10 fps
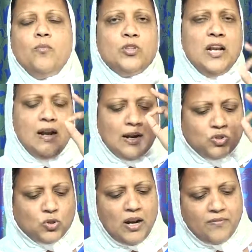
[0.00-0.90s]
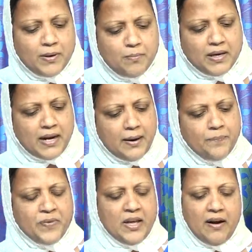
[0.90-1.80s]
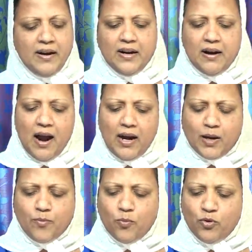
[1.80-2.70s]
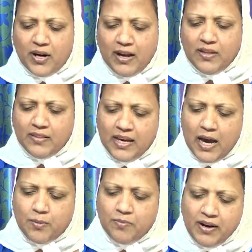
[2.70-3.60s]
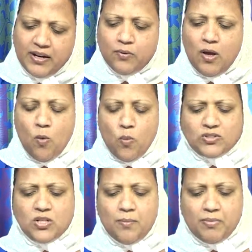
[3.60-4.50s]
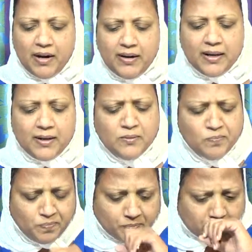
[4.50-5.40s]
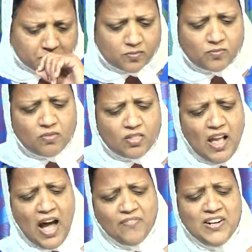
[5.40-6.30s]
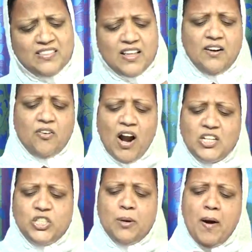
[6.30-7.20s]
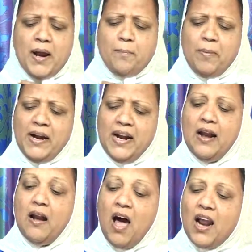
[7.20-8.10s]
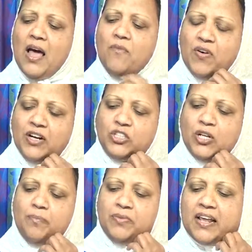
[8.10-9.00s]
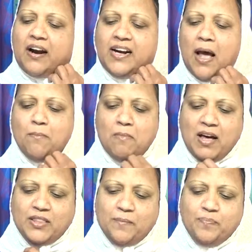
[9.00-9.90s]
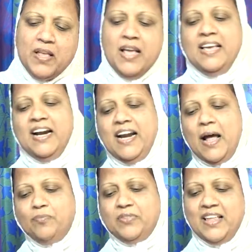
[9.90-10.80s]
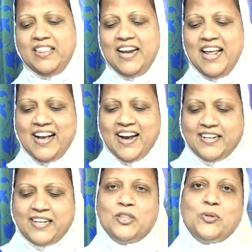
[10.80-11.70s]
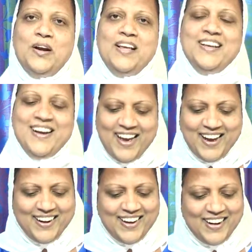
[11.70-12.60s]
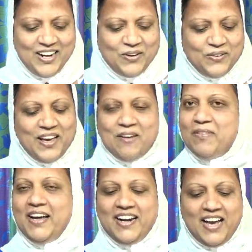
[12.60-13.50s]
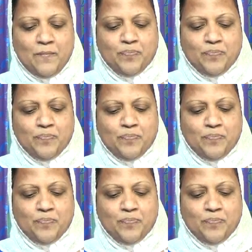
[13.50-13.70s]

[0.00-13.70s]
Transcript: முதலில் நான் சொல்ல விரும்புகிறேன் ரெண்டு நாளகமும் மூன்றாவது அதிகாரம் ரெண்டு வசனம் ரெண்டு அவன் தன் ராஜ்யபாரம் பண்ணின நாலாம் வருஷம் இரண்டாம் மாதம் இரண்டாம் தேதியிலே கட்டத் தொடங்கினான் லோயா பாருங்க